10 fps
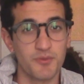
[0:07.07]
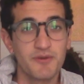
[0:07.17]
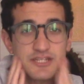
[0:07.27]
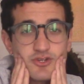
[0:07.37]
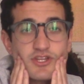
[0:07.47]
Me
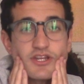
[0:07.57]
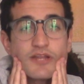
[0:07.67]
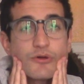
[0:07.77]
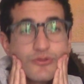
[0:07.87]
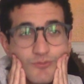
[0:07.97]
vais a notar
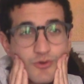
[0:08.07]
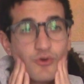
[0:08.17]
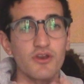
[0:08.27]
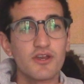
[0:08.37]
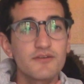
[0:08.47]
la voz un
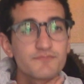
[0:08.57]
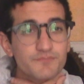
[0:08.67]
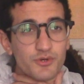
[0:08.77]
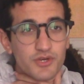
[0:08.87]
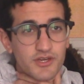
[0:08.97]
poco rara
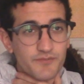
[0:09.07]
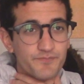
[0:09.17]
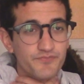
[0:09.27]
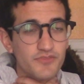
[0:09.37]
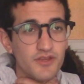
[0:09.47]
porque
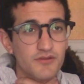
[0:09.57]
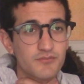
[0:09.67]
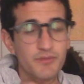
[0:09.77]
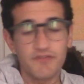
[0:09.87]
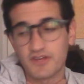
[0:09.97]

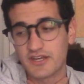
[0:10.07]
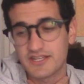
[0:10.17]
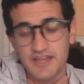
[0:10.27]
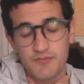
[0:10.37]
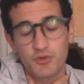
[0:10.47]
preferiría
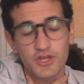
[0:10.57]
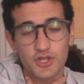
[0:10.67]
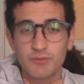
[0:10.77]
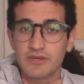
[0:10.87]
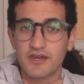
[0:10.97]
estar
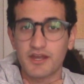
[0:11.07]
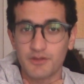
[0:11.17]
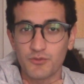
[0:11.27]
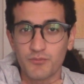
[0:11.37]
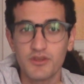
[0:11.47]
muriéndome que
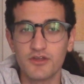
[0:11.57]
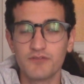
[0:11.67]
grabando un vídeo,